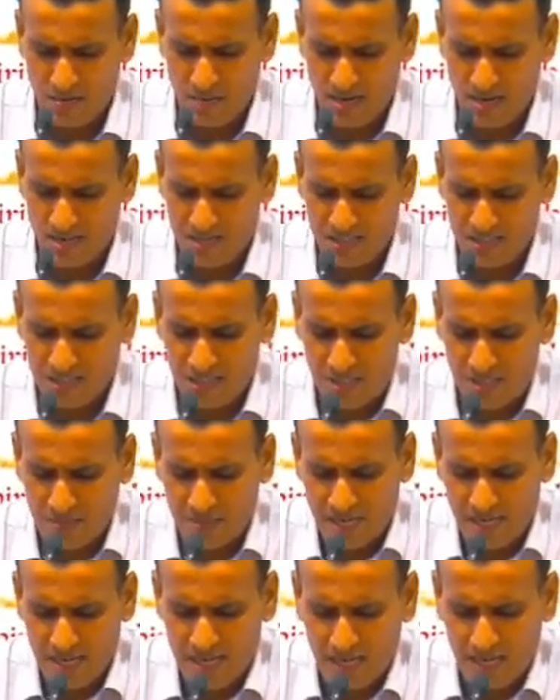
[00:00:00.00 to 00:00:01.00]
हमारी
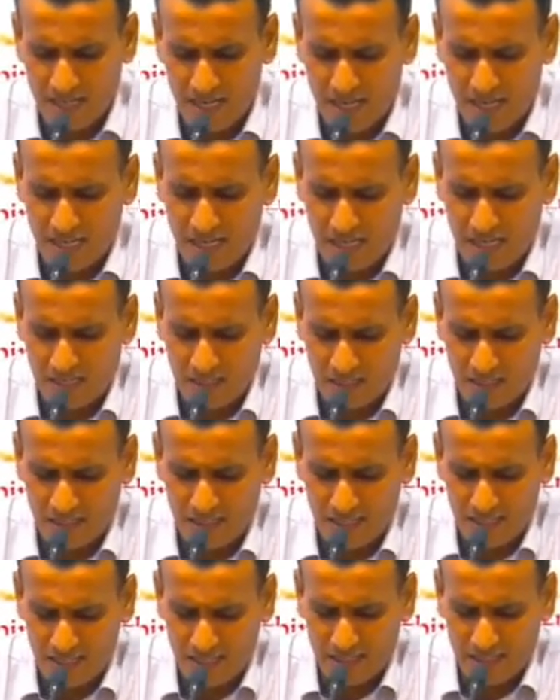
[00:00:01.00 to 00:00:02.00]
जीव यही अंगीकार
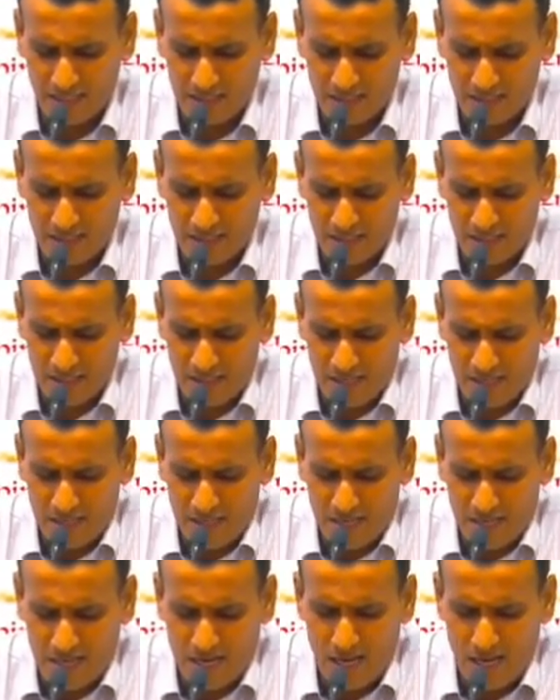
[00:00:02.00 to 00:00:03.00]
करती है
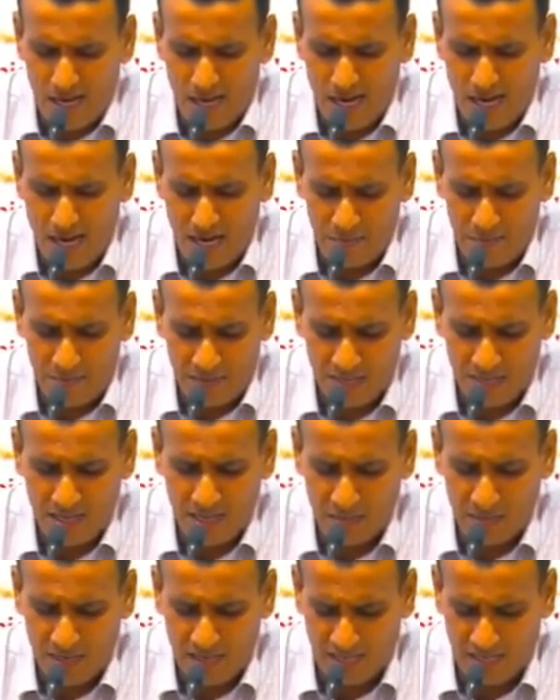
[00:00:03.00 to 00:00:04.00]
आप
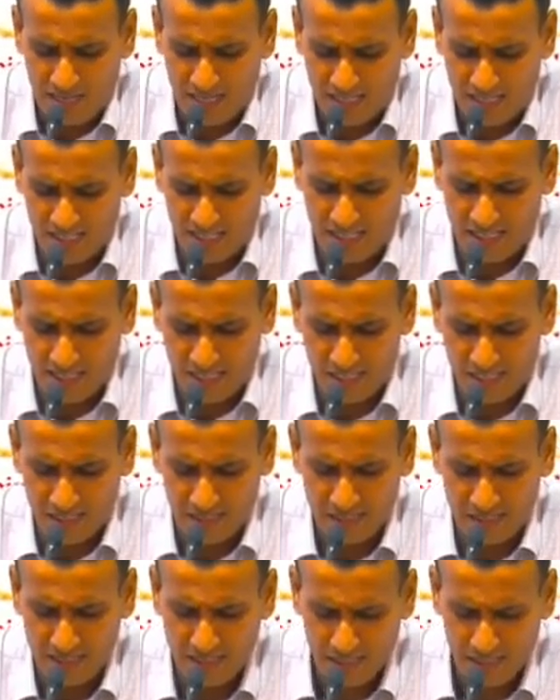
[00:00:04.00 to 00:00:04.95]
ही हमारे राजा हैं